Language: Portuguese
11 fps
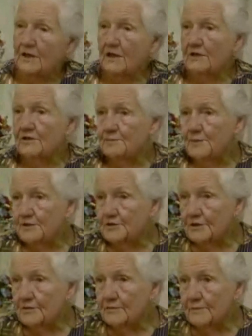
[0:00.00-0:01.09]
eles
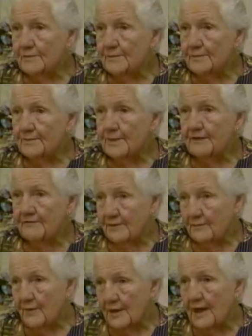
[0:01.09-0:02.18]
pediam para
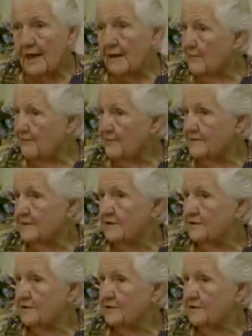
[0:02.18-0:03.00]
vir morar, para fazer.